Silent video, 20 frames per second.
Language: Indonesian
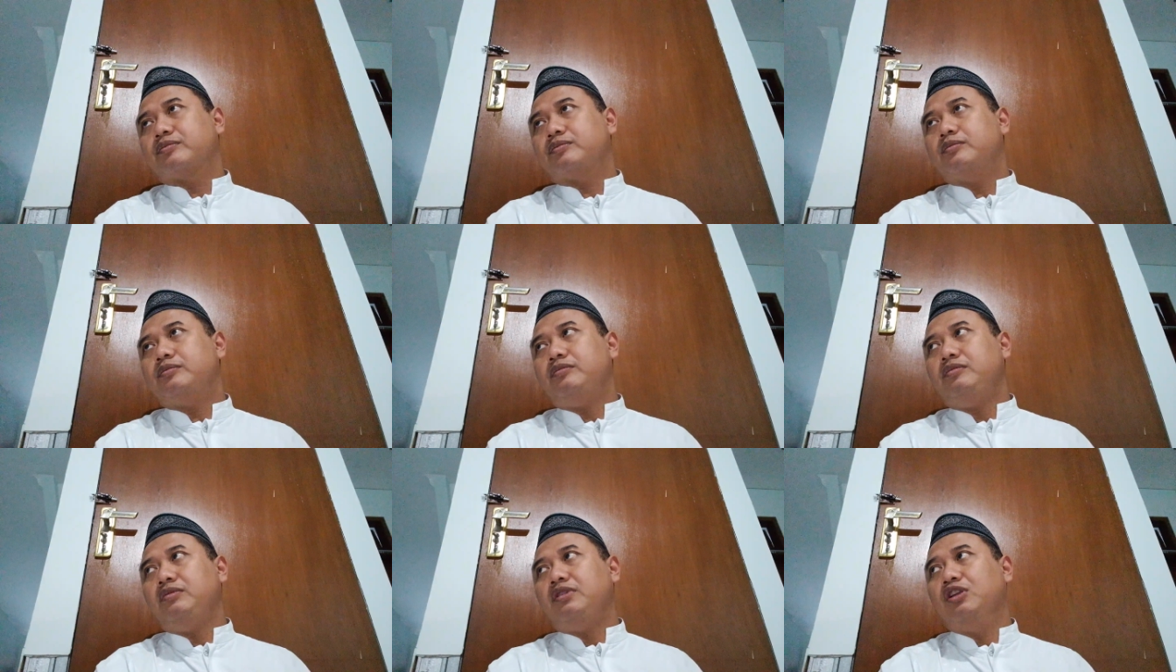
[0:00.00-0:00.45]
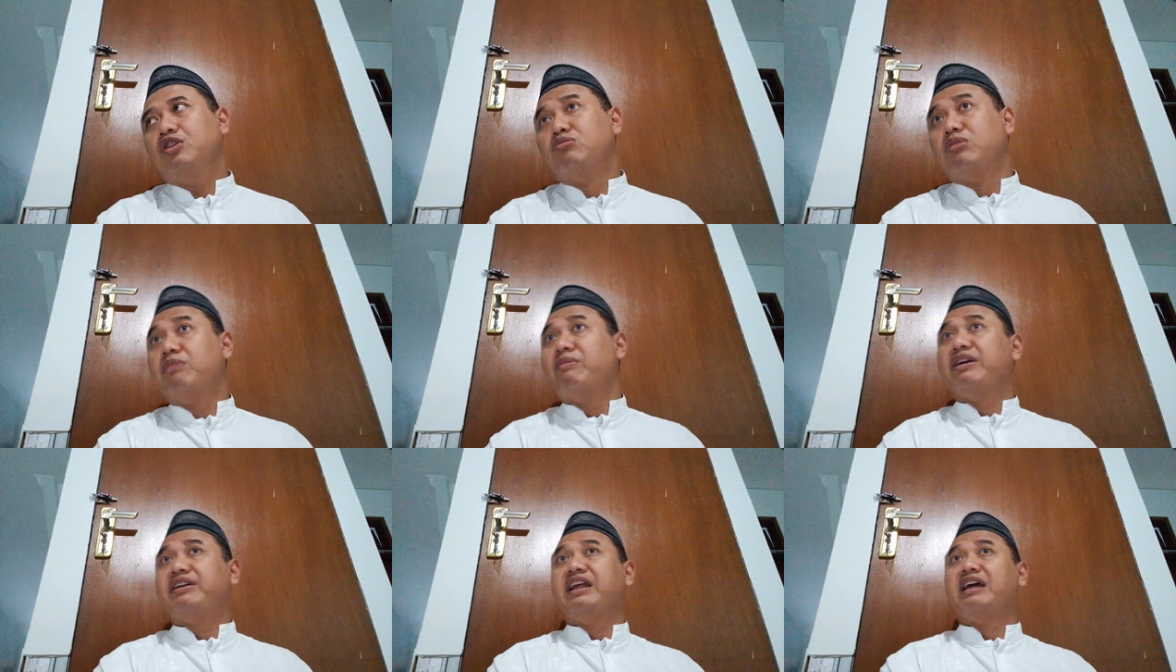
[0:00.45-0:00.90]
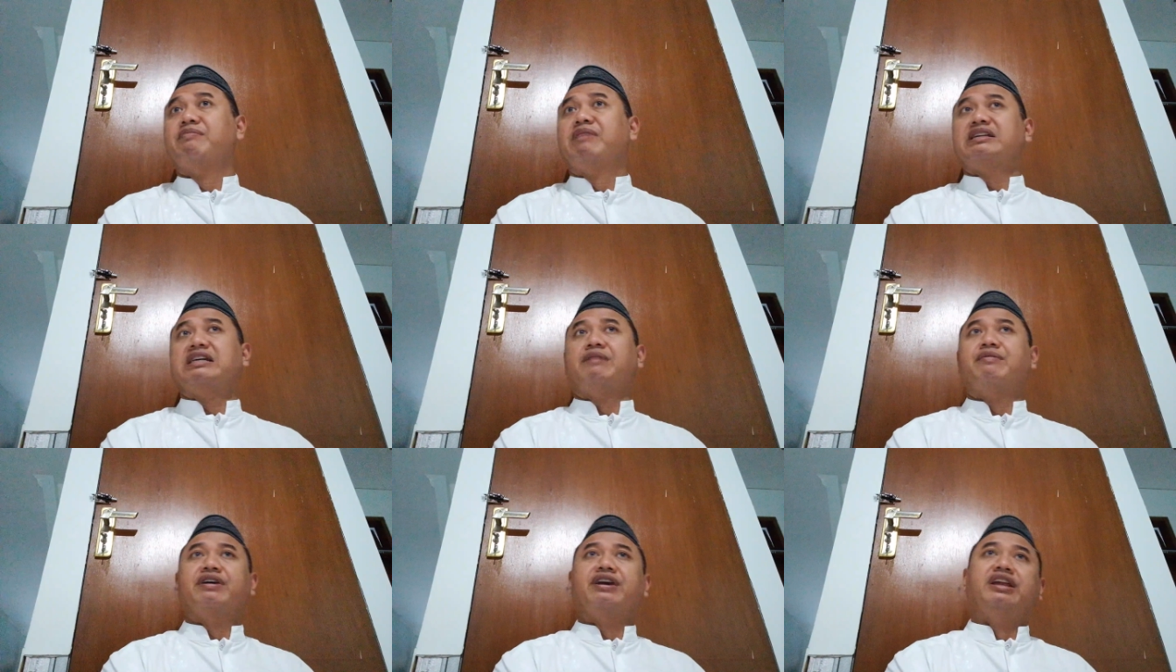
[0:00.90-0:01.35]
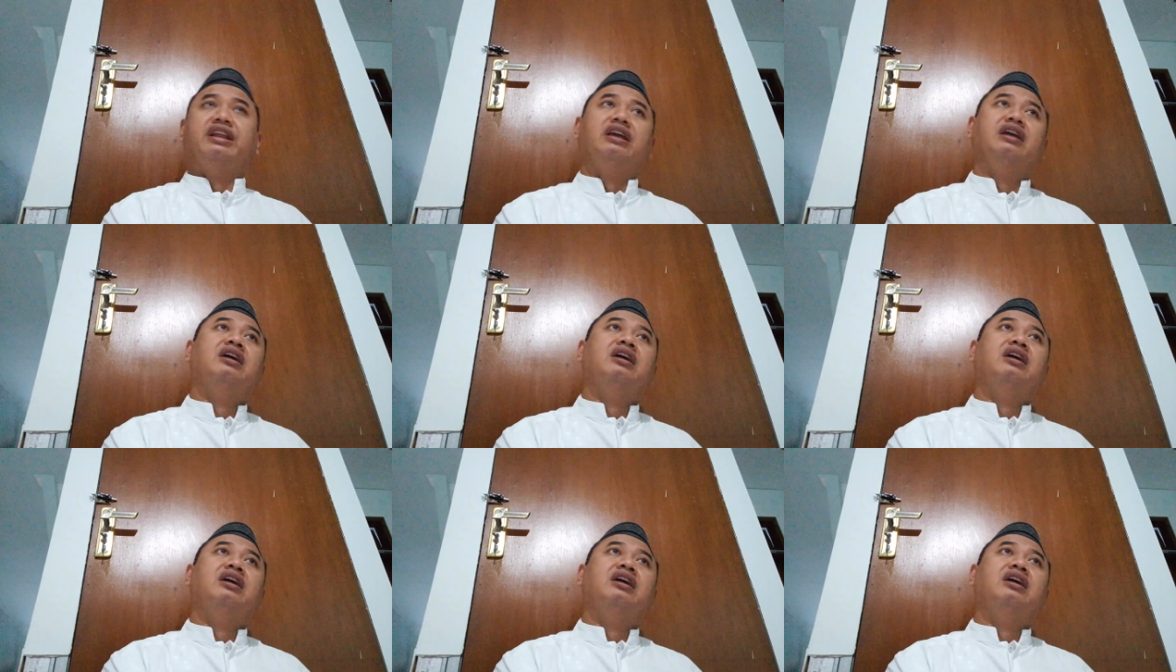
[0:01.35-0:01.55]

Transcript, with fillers: Mama ada yang baca begini,